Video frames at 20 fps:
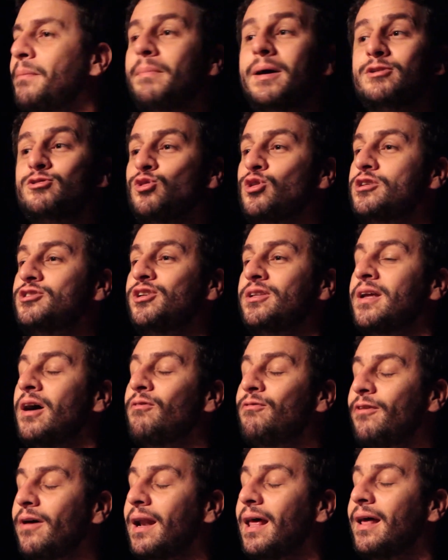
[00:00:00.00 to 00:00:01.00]
Mas hoje
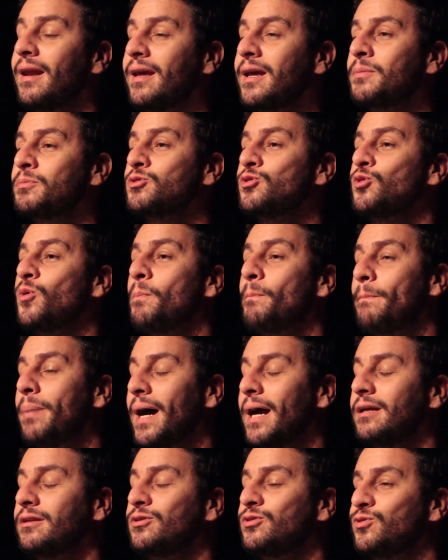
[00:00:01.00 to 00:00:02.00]
não falaremos do
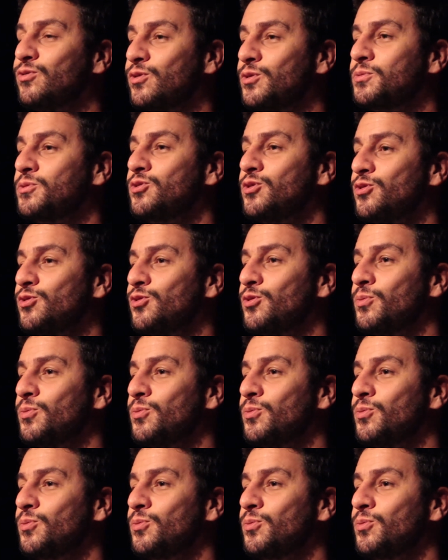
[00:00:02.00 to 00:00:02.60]
pai dos filmes de